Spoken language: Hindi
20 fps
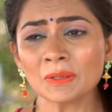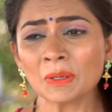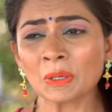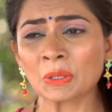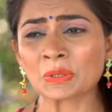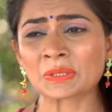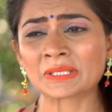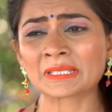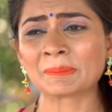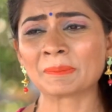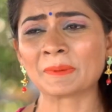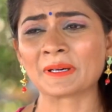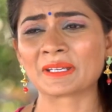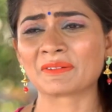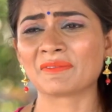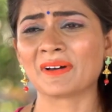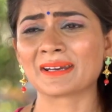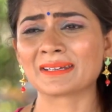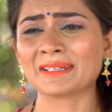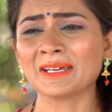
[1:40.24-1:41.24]
और उसके
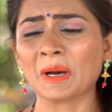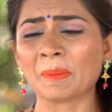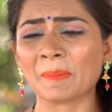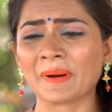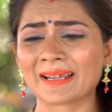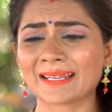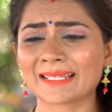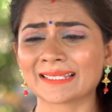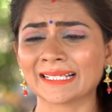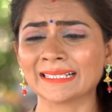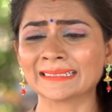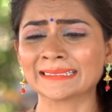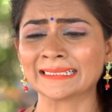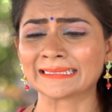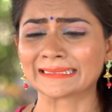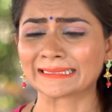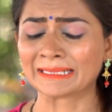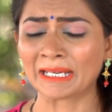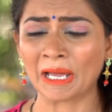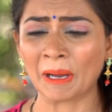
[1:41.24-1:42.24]
परिवार ने हमारे साथ
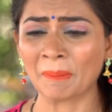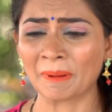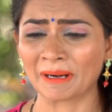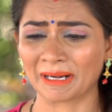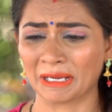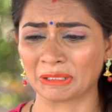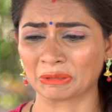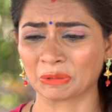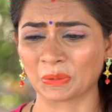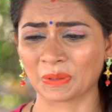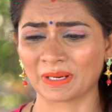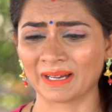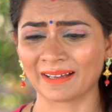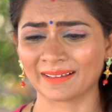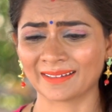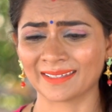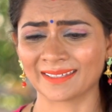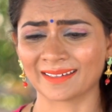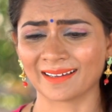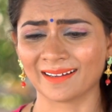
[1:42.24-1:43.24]
इतना बड़ा
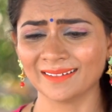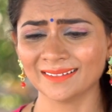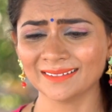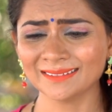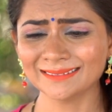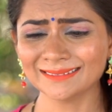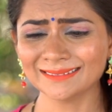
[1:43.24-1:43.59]
धोखा किया